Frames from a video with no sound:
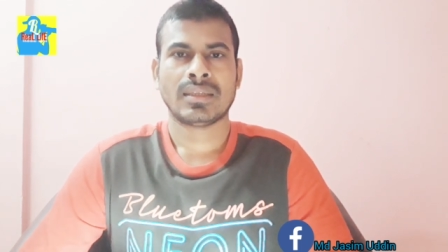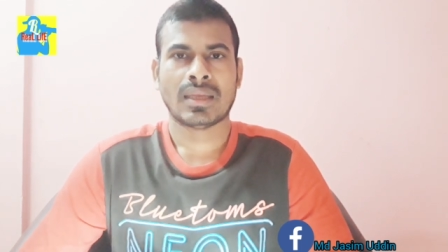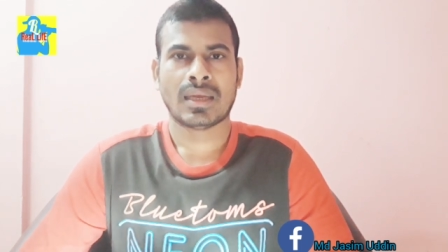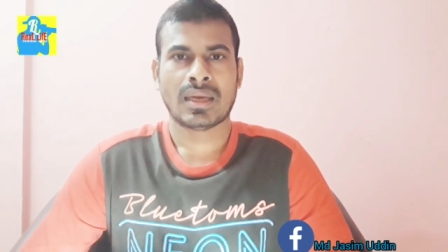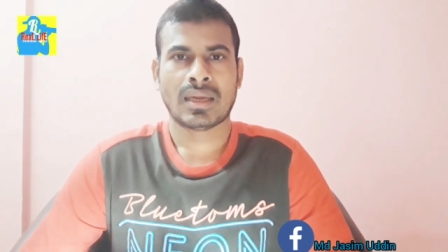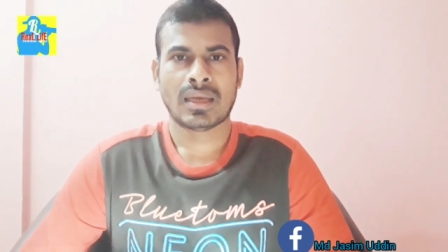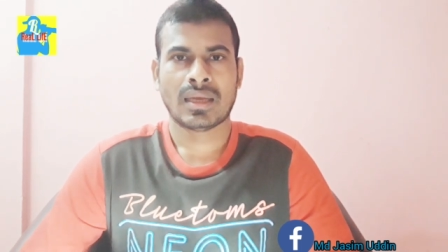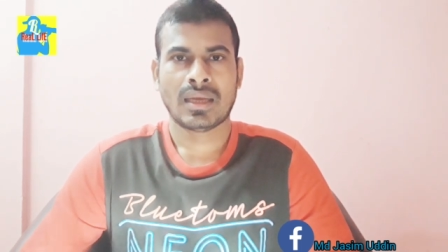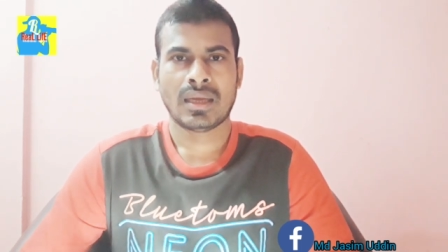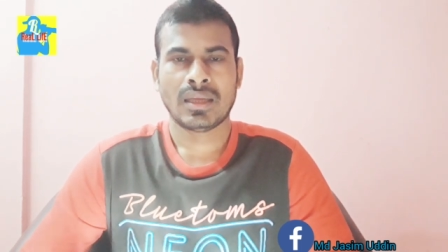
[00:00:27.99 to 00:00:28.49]

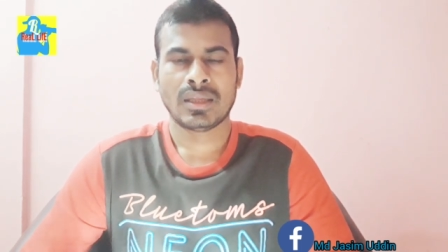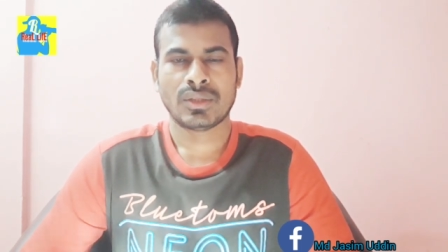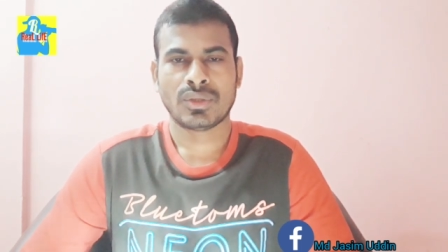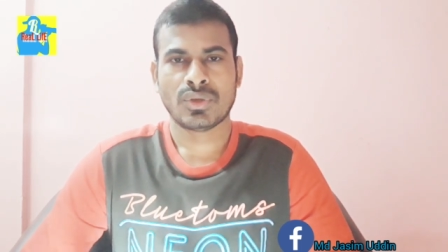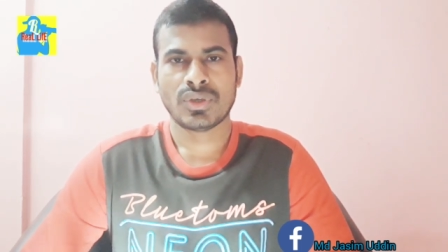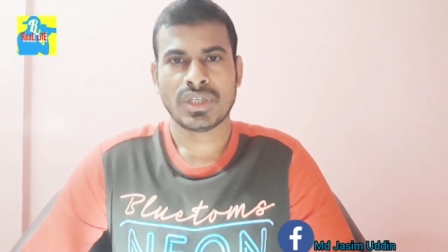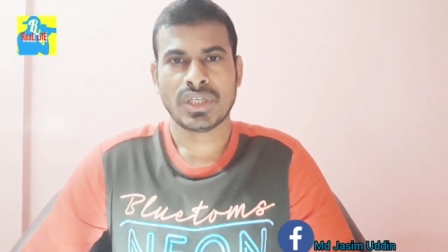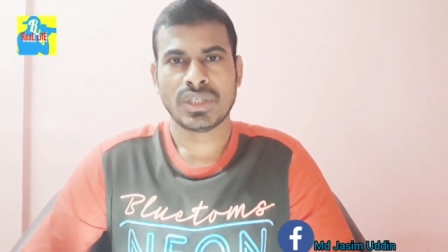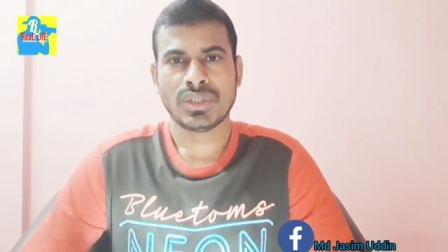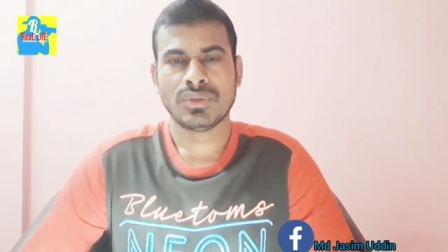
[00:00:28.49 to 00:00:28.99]
তারা
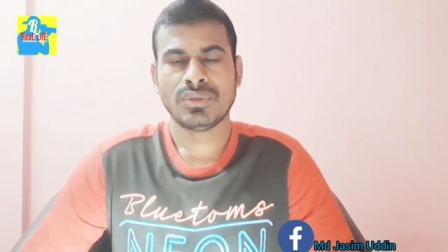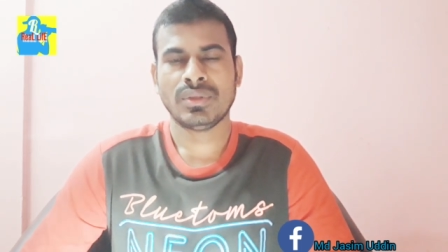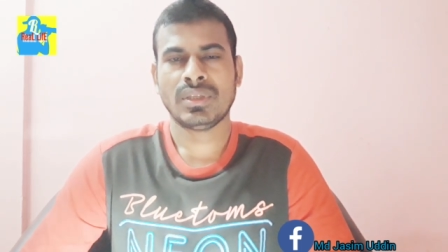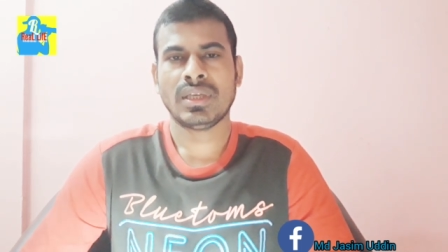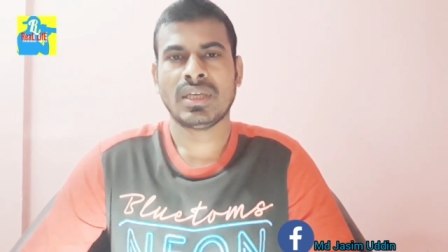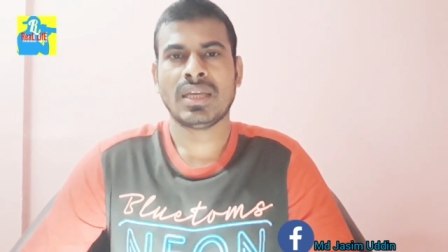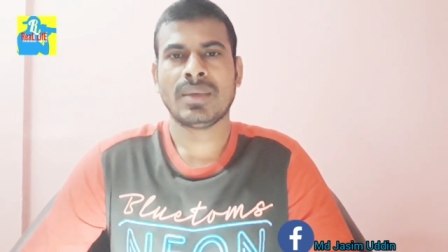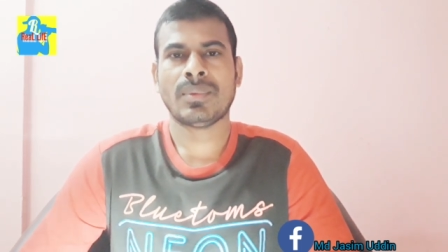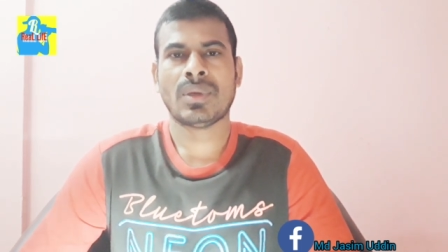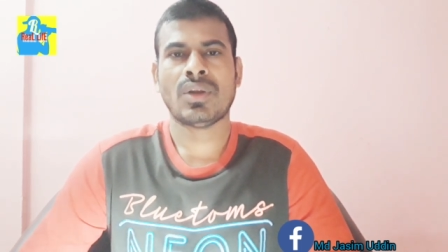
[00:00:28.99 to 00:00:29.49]
দশই জুন
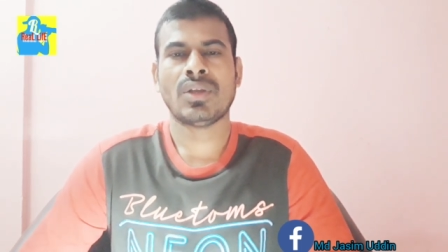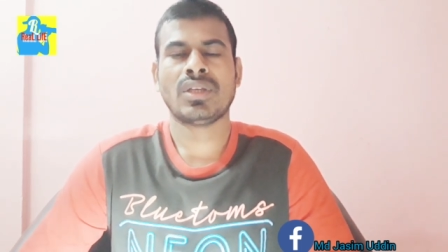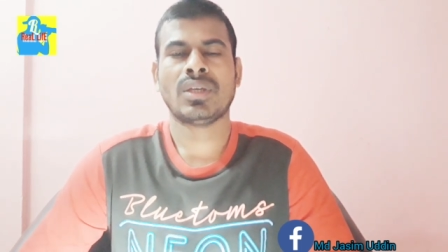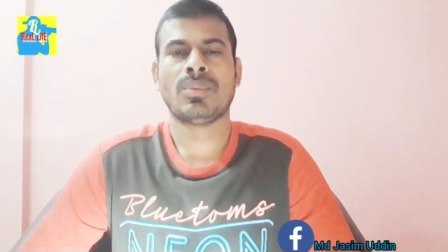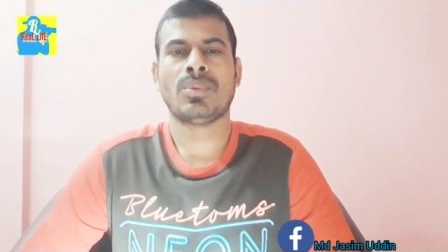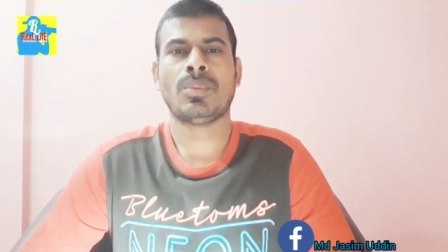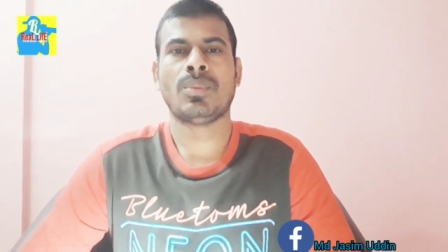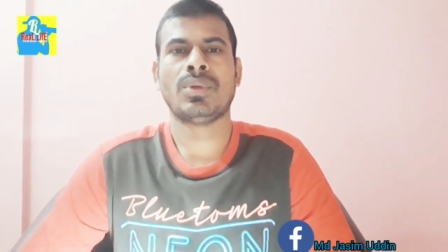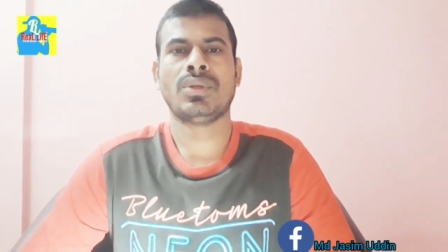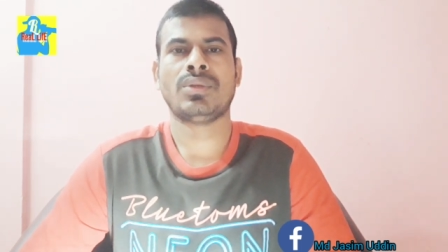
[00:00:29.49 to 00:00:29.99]
থেকে
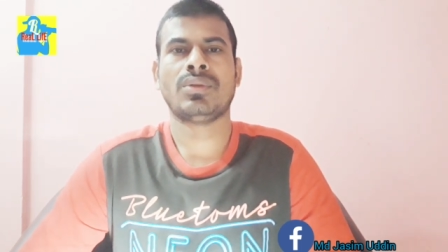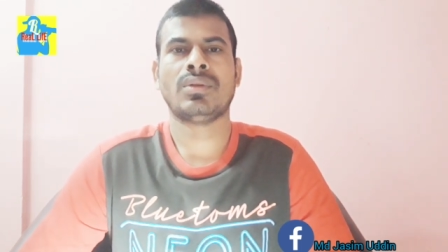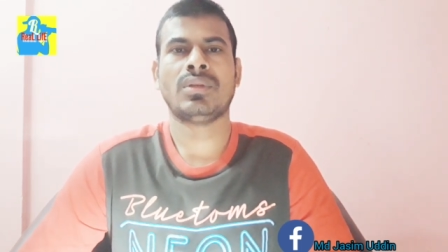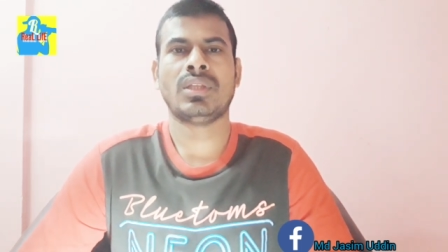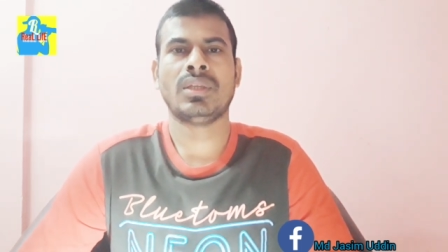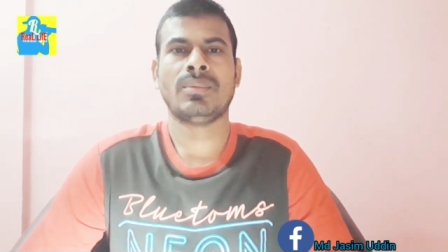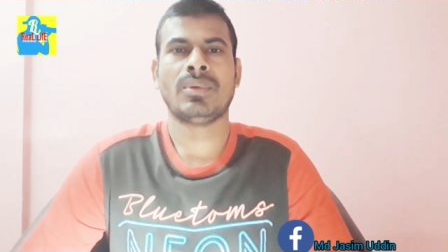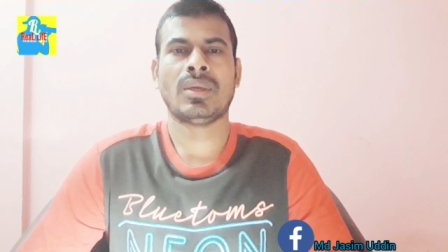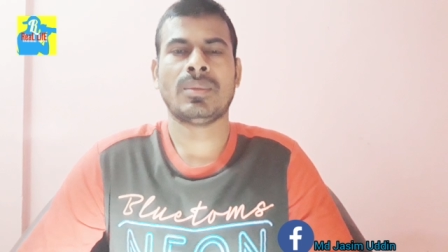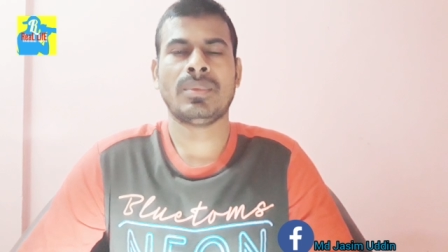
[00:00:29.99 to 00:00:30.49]
মালয়েশিয়া প্রবেশ
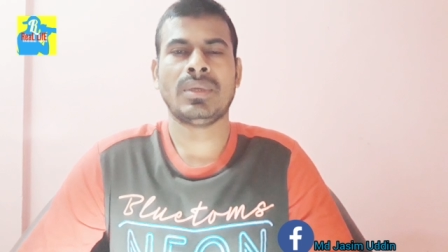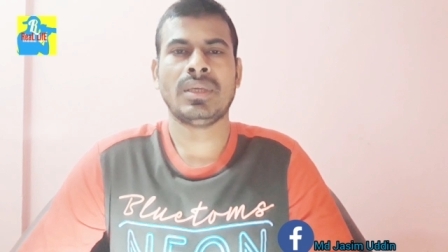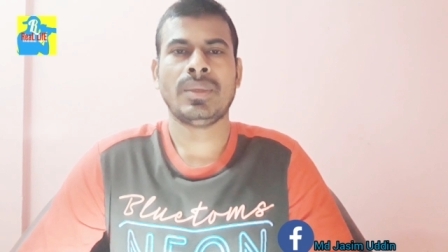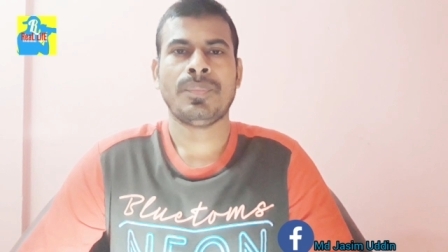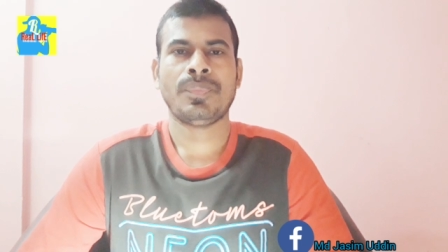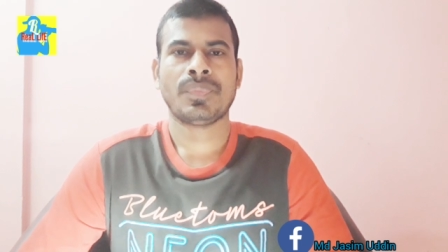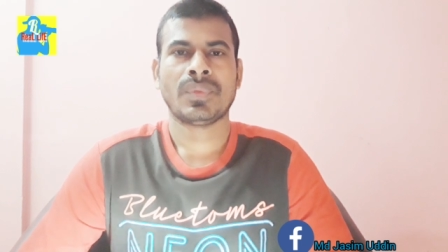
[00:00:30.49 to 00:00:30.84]
করতে পারবে